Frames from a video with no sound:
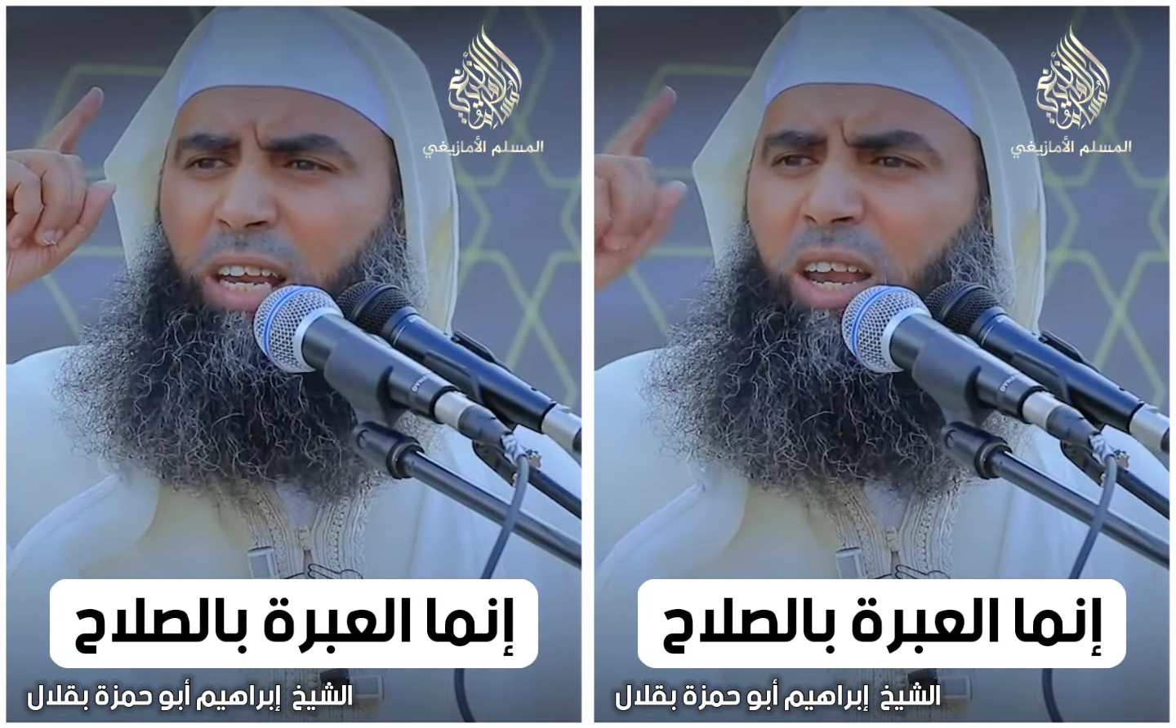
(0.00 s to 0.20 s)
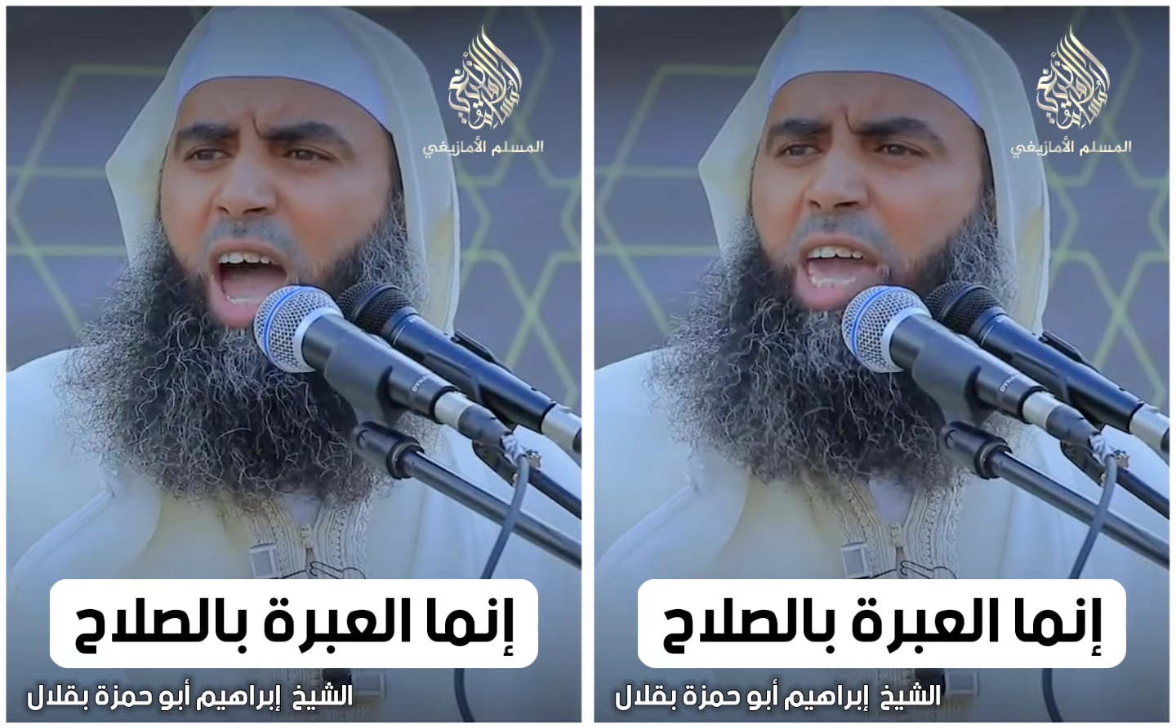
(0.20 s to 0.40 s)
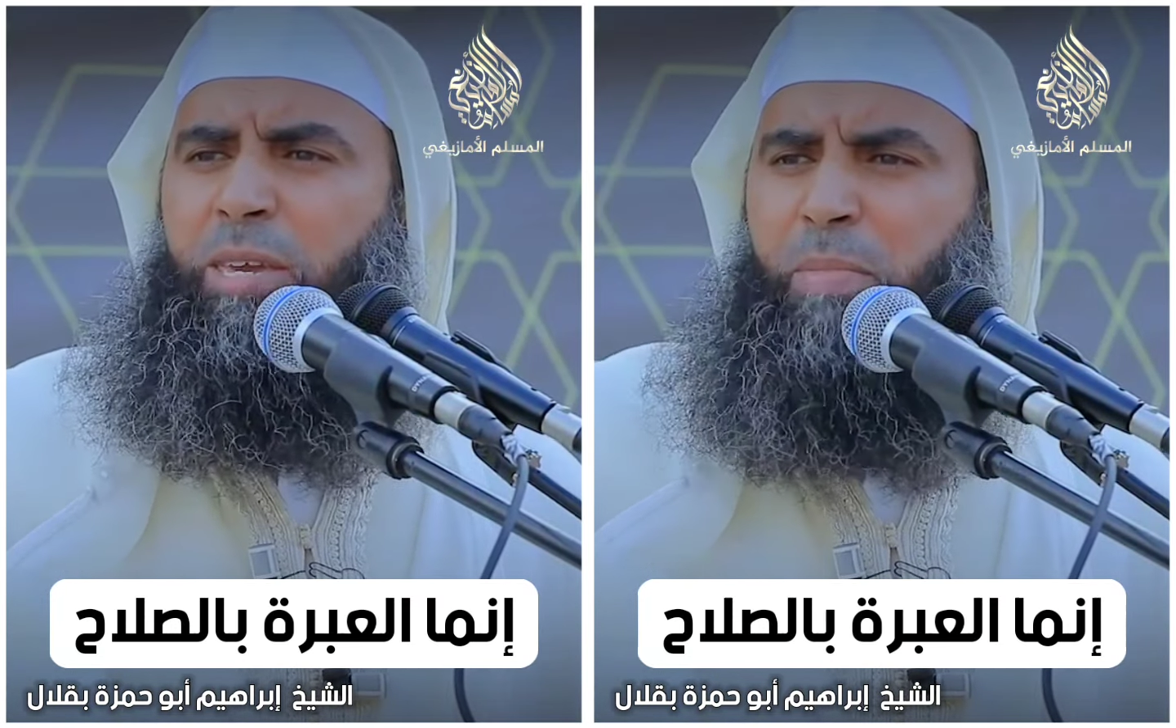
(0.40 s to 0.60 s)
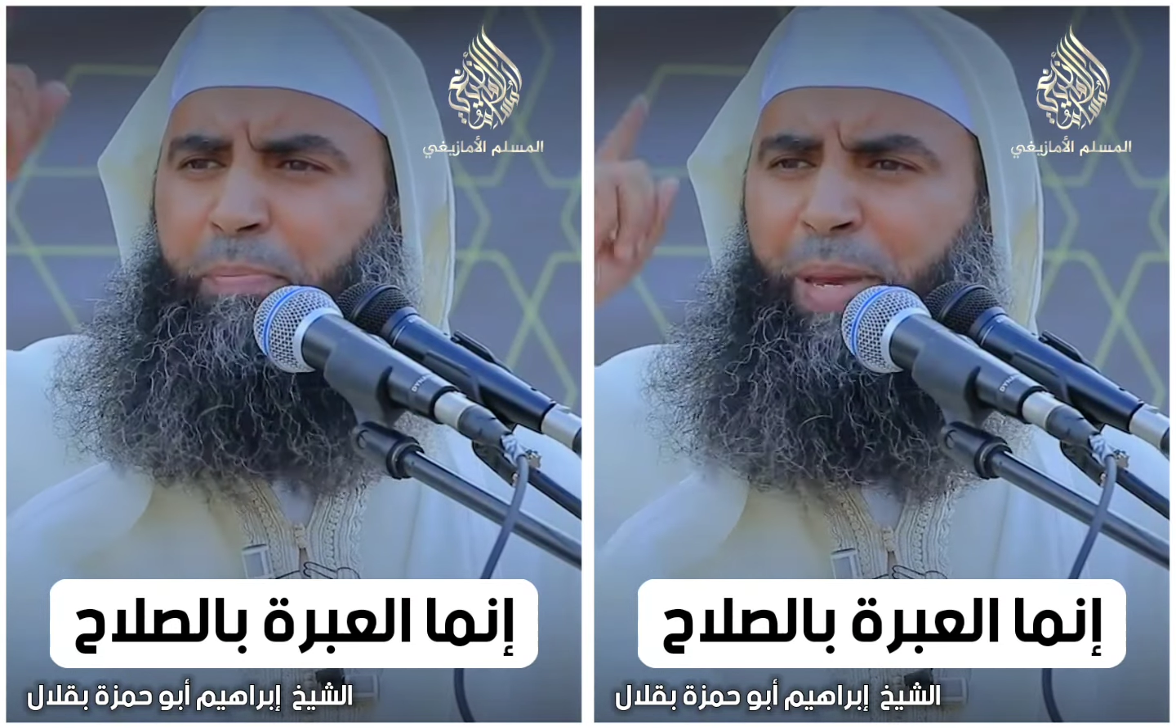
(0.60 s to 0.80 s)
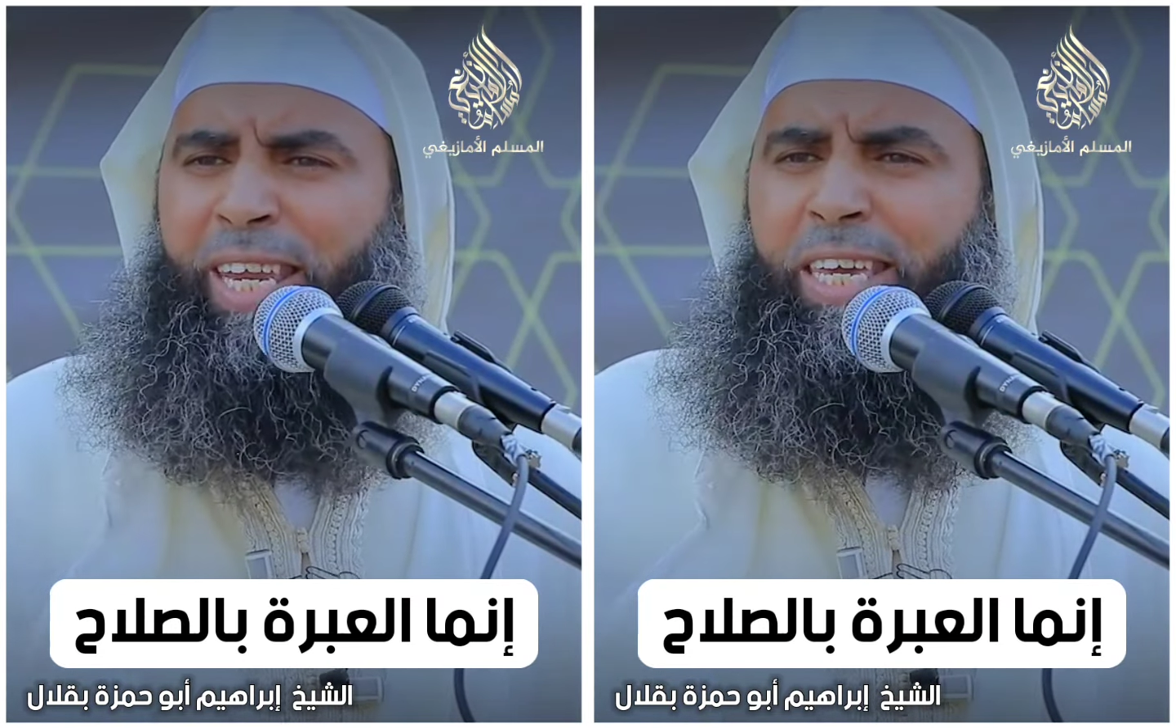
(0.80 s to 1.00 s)
الله
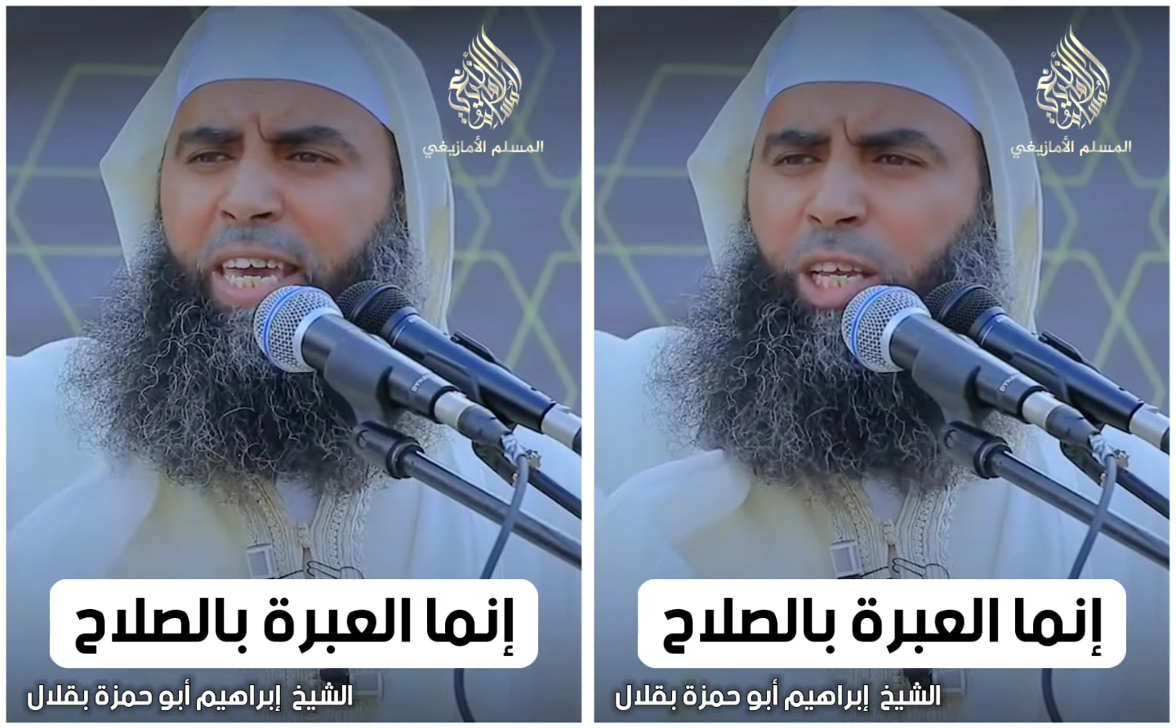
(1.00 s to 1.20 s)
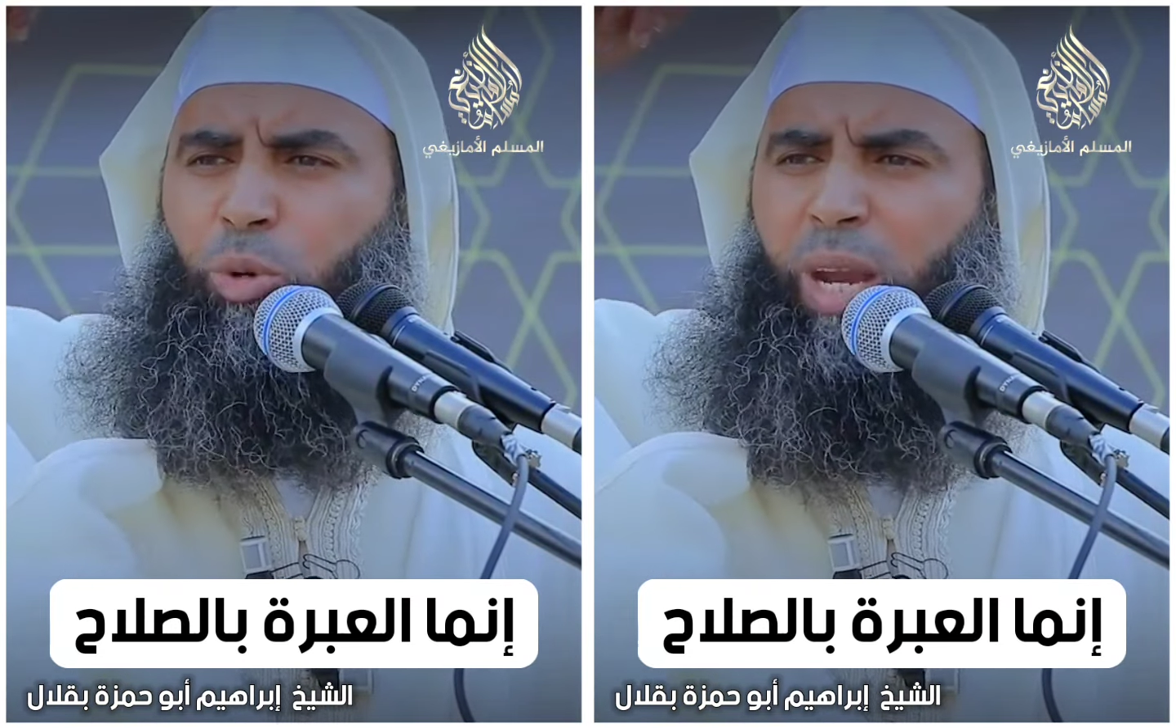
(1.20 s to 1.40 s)
مبنية